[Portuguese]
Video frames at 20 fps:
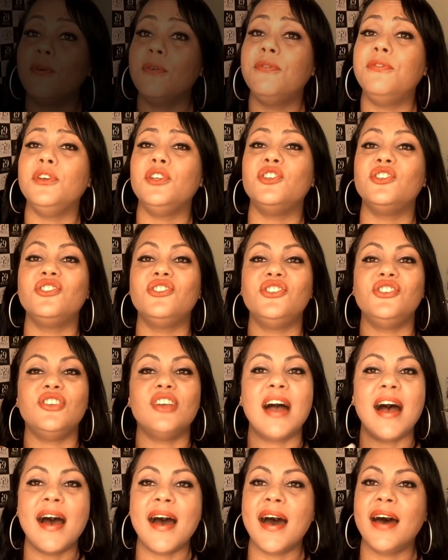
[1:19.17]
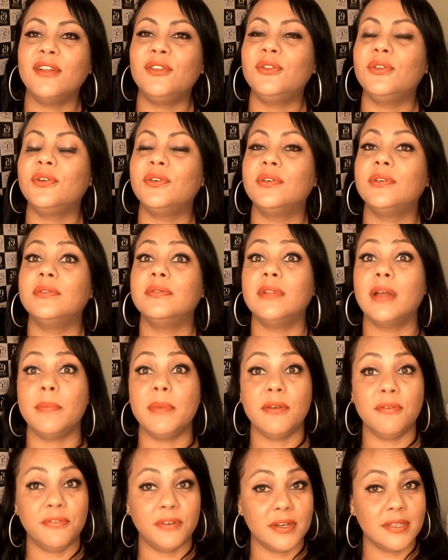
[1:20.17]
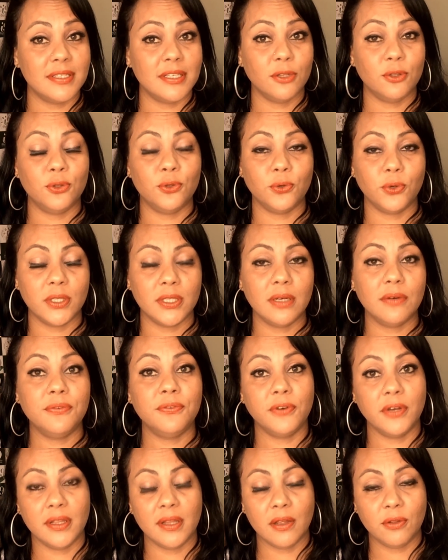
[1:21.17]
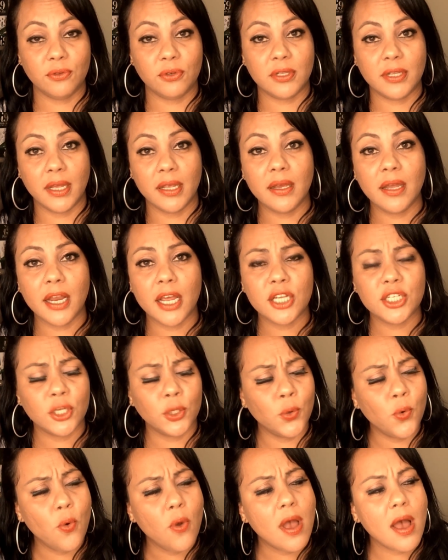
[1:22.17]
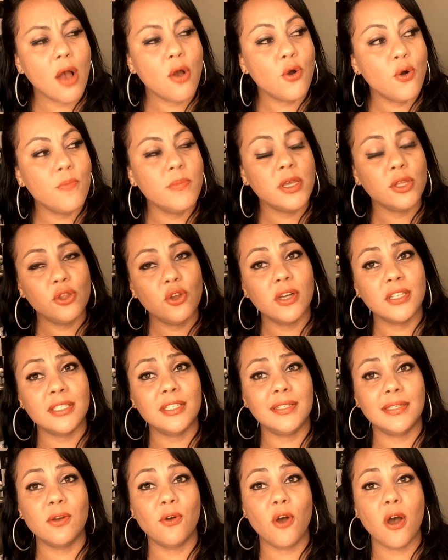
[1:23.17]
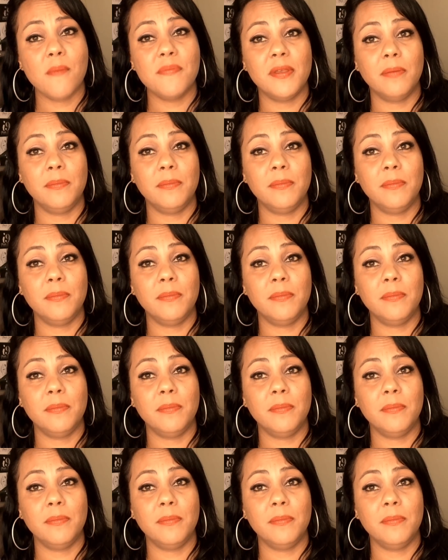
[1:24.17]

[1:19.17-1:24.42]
Eu fiz teatro, na minha infância toda foi dentro da igreja. Nunca comi doce de São Corno